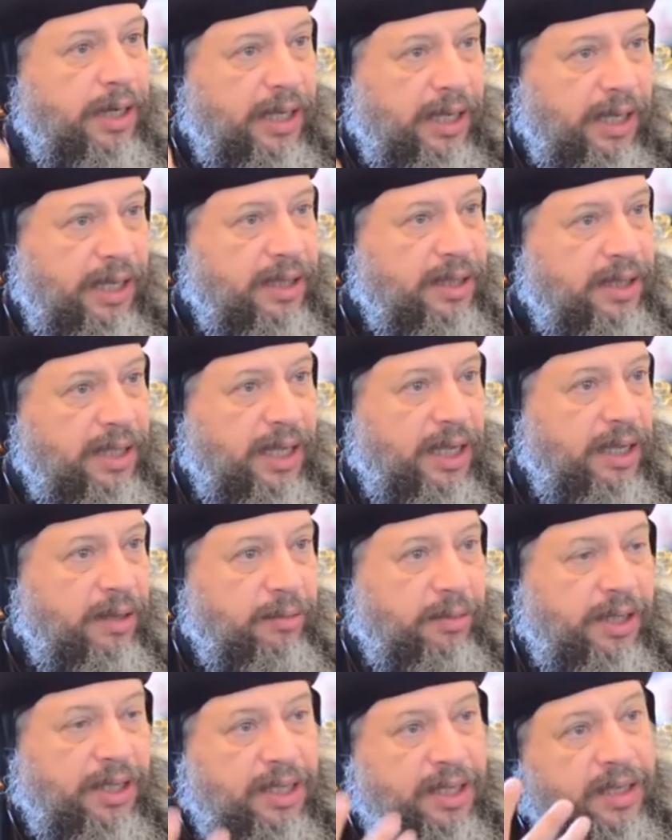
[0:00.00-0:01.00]
اللي اخدتها
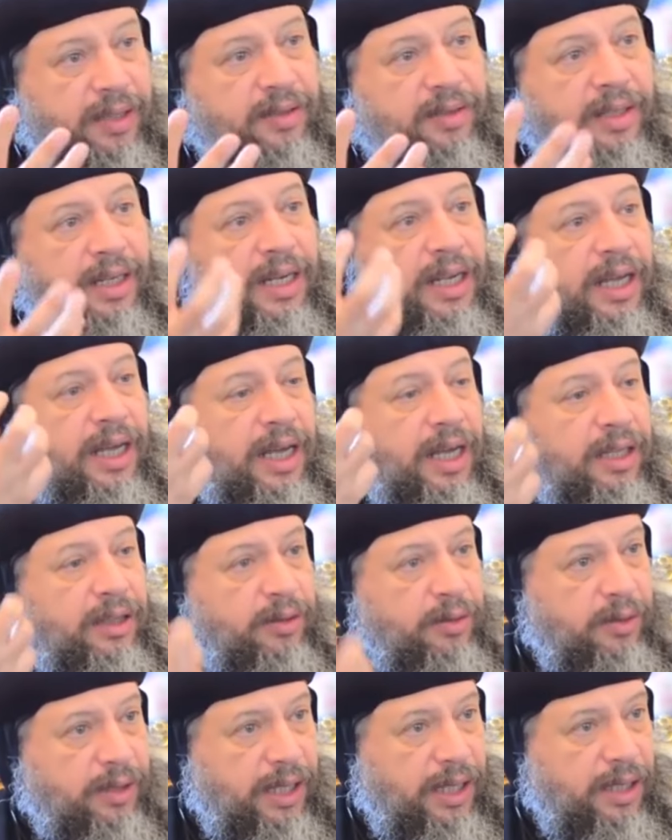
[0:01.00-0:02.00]
بالكنز اللي
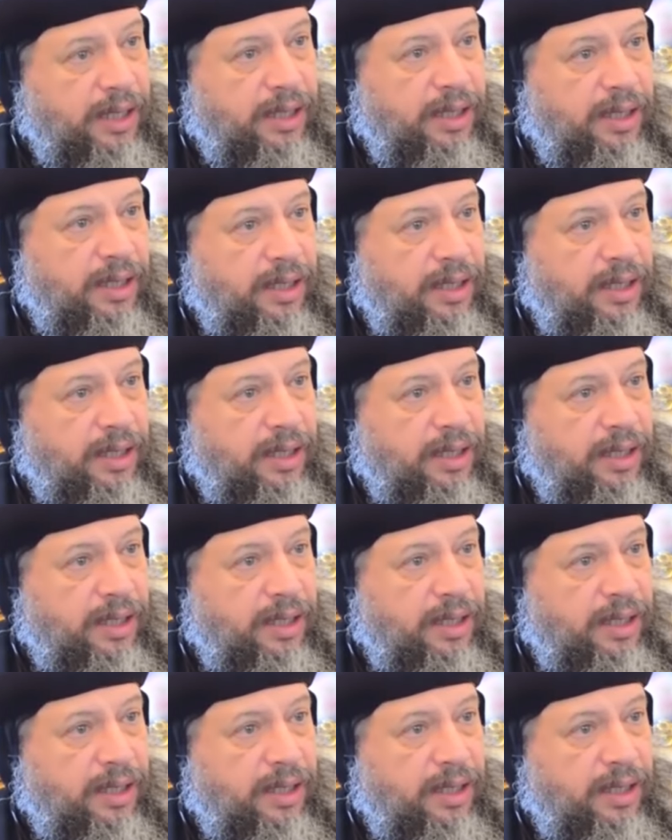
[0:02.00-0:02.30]
اخدته ده